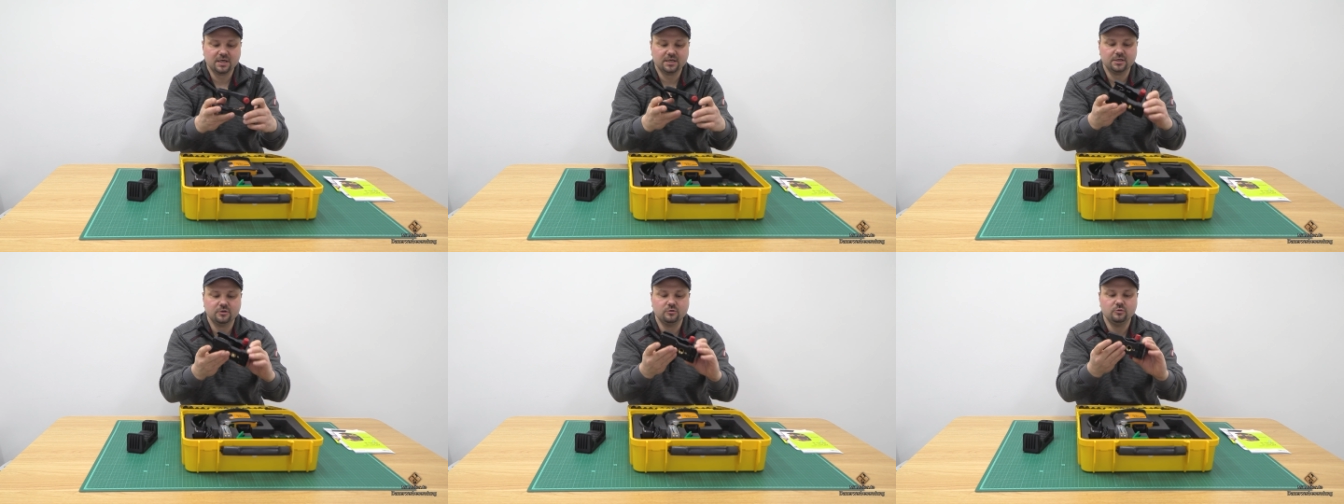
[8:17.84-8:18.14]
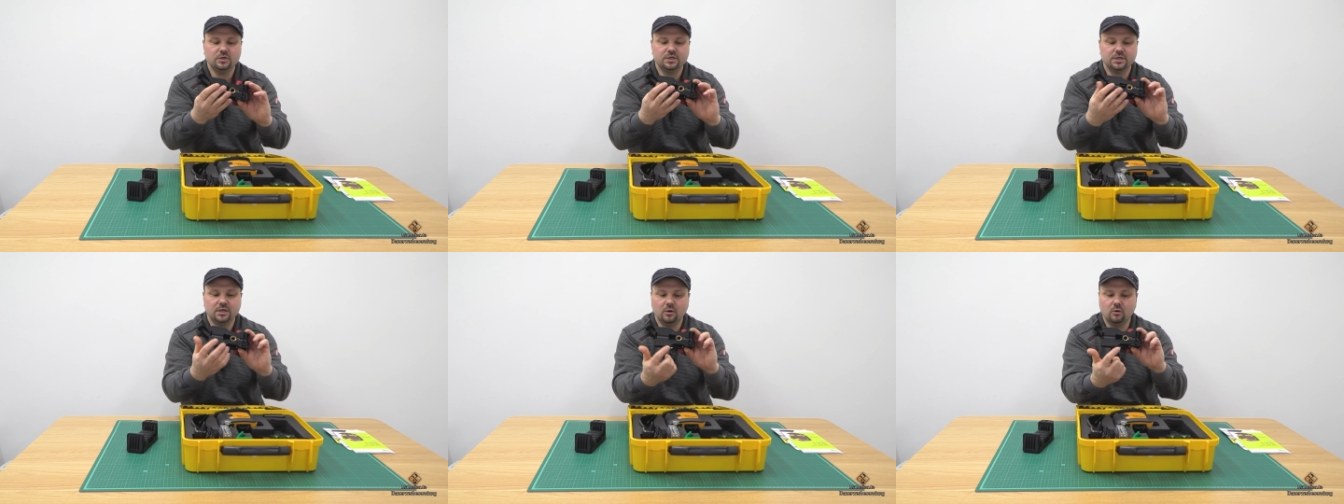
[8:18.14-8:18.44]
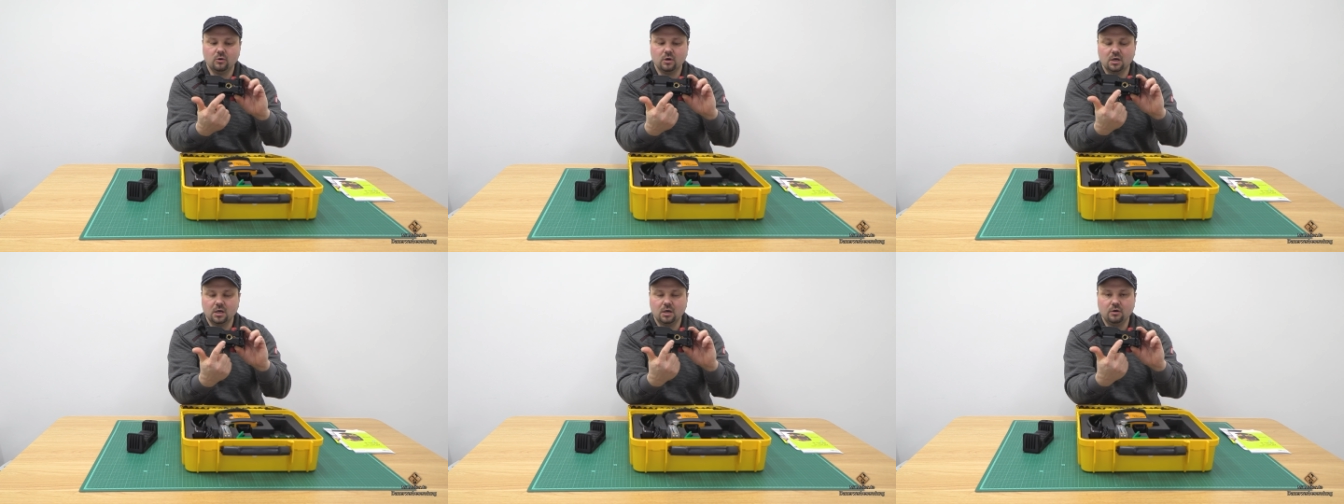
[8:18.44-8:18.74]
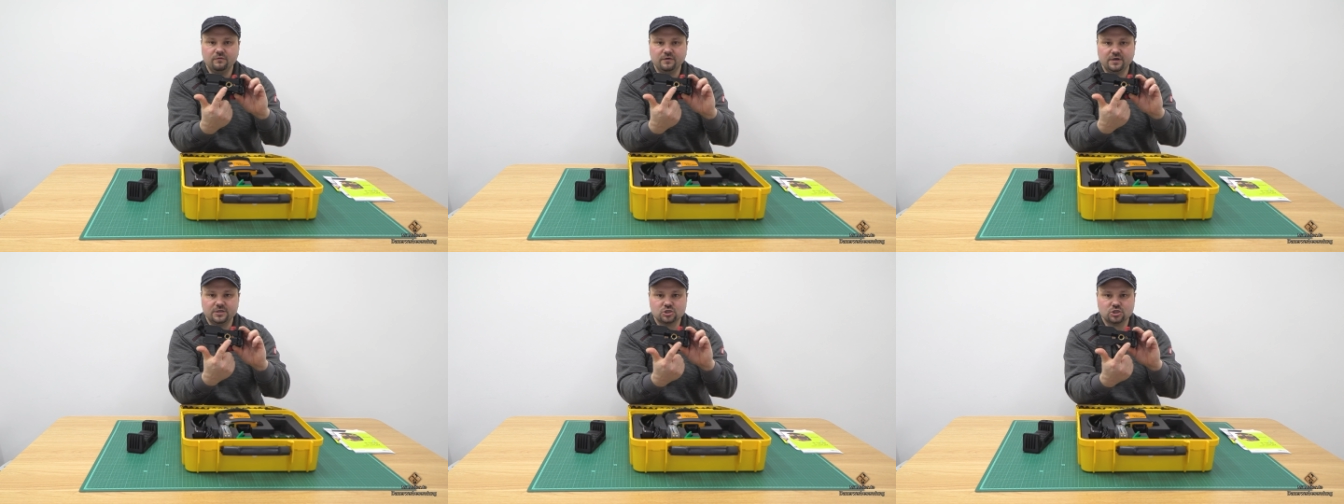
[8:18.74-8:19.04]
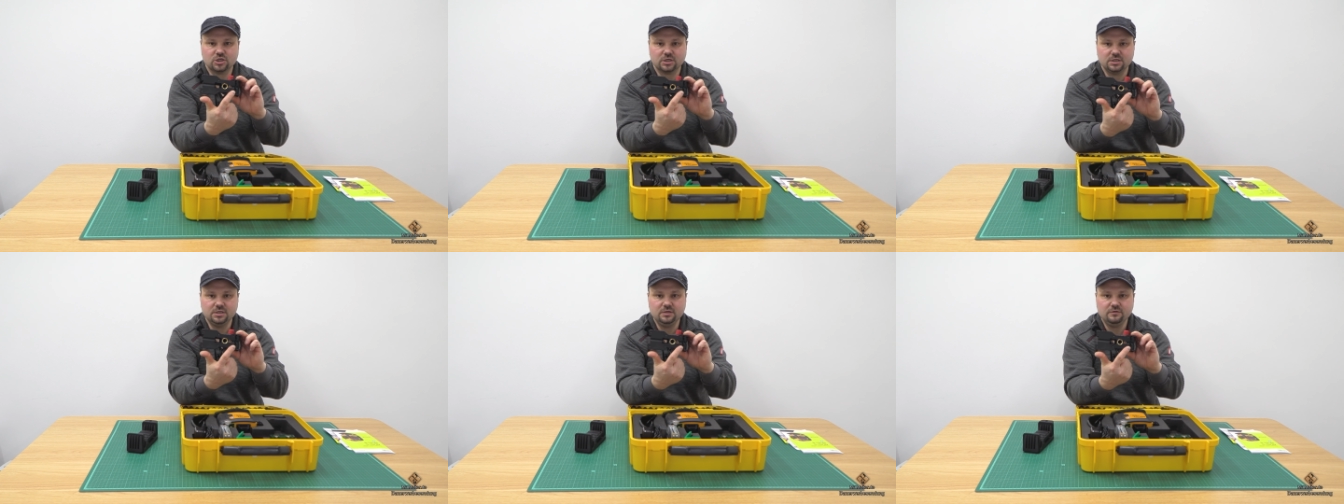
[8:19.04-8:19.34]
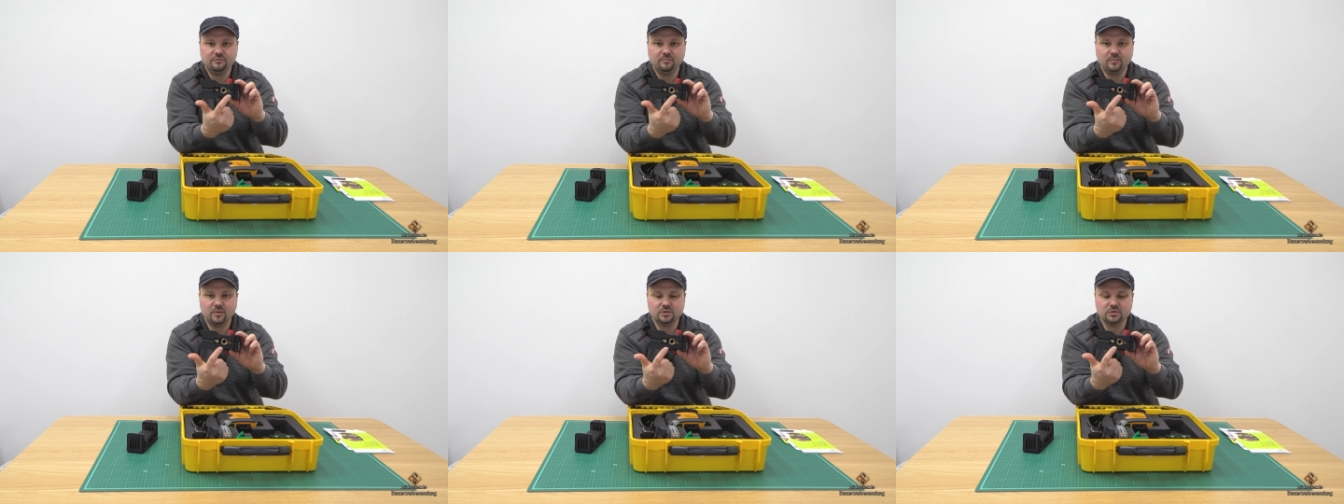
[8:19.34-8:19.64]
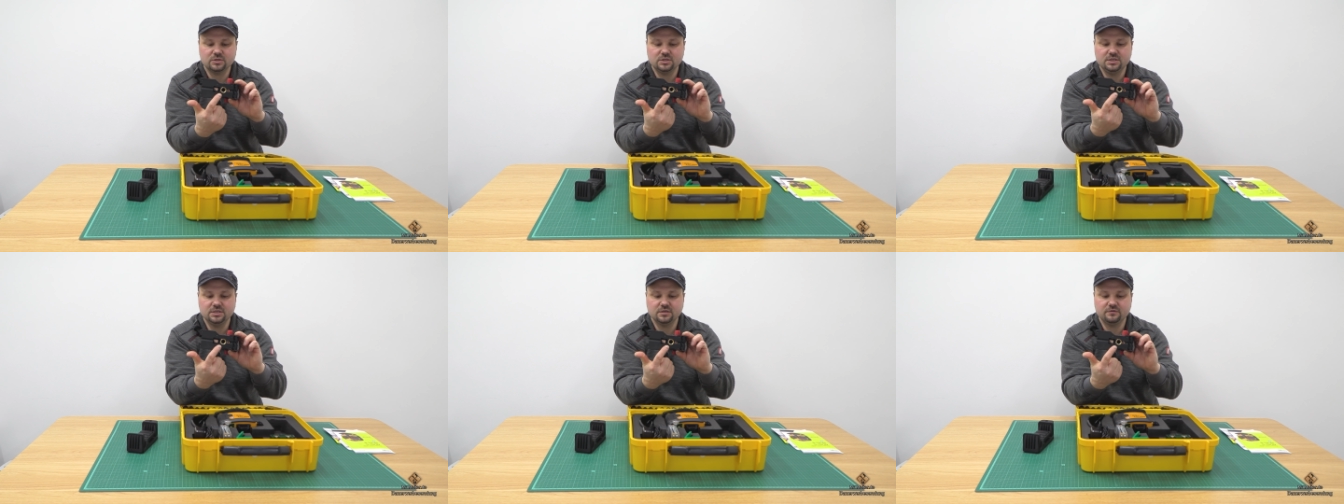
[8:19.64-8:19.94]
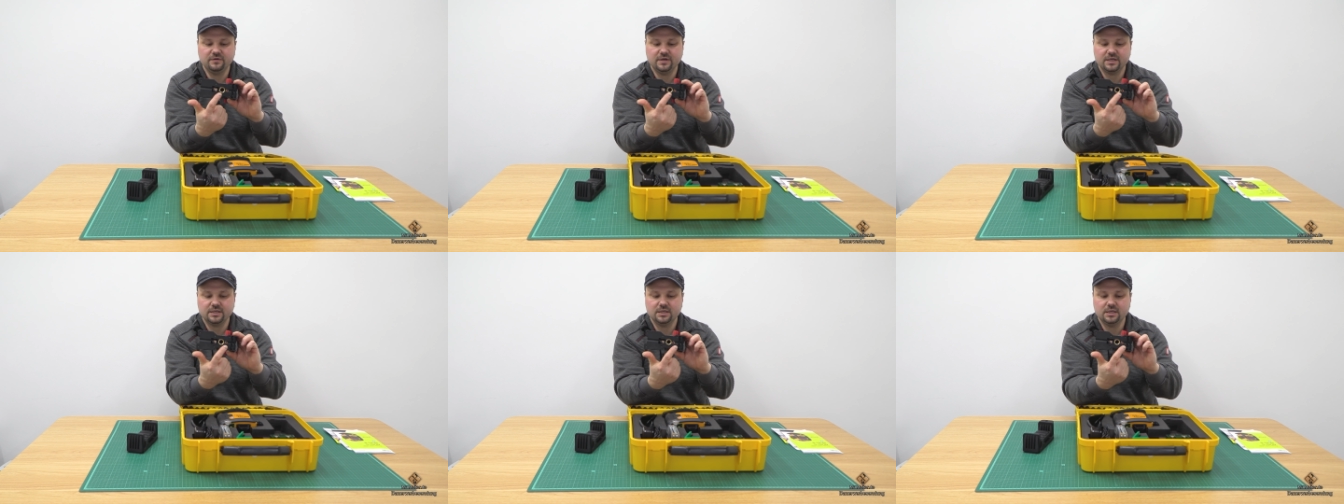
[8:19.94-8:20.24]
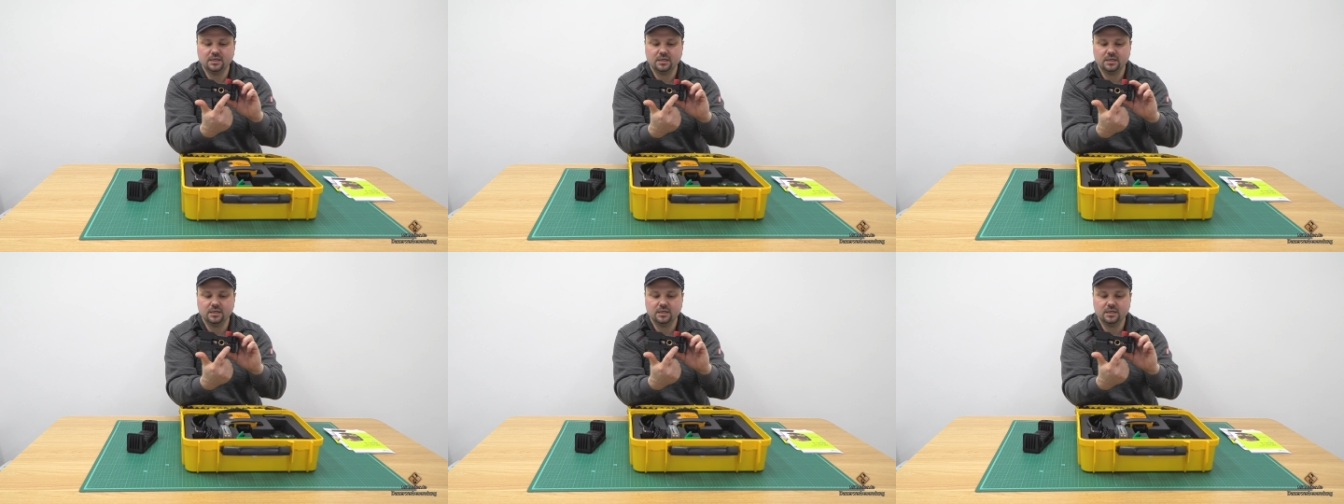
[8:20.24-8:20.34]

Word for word: kann natürlich auch auf ein Stativ markiert werden, werden.